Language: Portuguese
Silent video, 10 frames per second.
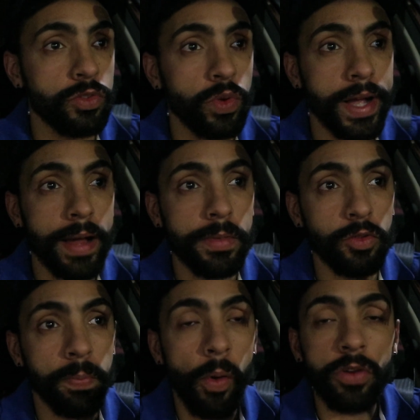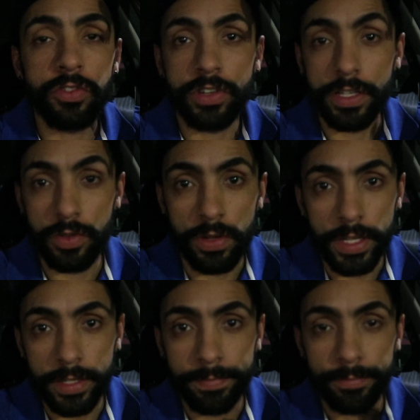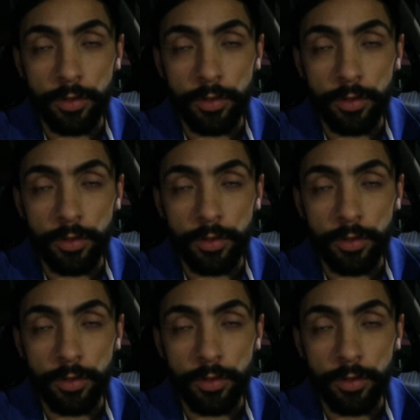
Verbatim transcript: estou a caminho do posto de gasolina